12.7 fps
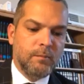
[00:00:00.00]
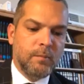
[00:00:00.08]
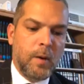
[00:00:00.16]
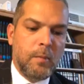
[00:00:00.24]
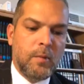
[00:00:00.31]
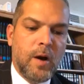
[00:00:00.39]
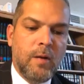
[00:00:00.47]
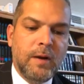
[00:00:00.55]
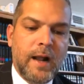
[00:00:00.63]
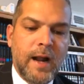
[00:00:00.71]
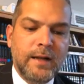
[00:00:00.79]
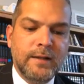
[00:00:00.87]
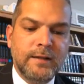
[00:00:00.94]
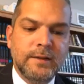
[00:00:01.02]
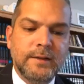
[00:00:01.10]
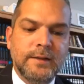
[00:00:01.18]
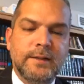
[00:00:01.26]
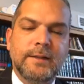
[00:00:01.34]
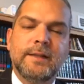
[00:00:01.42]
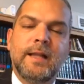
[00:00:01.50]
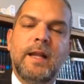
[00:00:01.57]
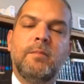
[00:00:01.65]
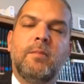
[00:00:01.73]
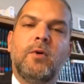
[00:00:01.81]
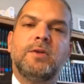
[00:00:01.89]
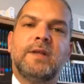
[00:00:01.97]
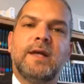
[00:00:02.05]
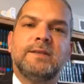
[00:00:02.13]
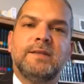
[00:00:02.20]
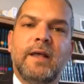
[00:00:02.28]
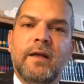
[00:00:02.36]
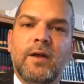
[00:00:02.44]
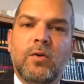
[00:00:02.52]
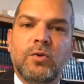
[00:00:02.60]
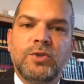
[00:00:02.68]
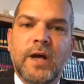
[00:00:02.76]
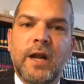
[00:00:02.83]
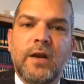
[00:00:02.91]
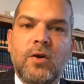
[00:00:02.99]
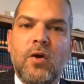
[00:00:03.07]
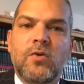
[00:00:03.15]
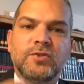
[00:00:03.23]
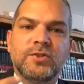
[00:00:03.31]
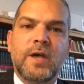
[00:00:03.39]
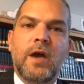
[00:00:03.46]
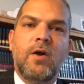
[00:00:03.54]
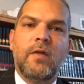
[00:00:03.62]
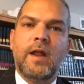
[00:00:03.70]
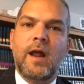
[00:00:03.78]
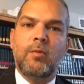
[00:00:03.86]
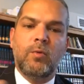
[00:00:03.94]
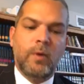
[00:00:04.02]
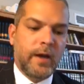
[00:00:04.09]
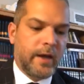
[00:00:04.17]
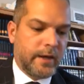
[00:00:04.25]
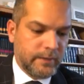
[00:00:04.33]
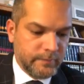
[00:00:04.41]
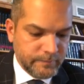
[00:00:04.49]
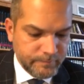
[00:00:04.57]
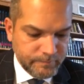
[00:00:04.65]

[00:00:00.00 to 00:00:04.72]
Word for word: Vamos a hablar de la importancia de escuchar el consejo de la mujer.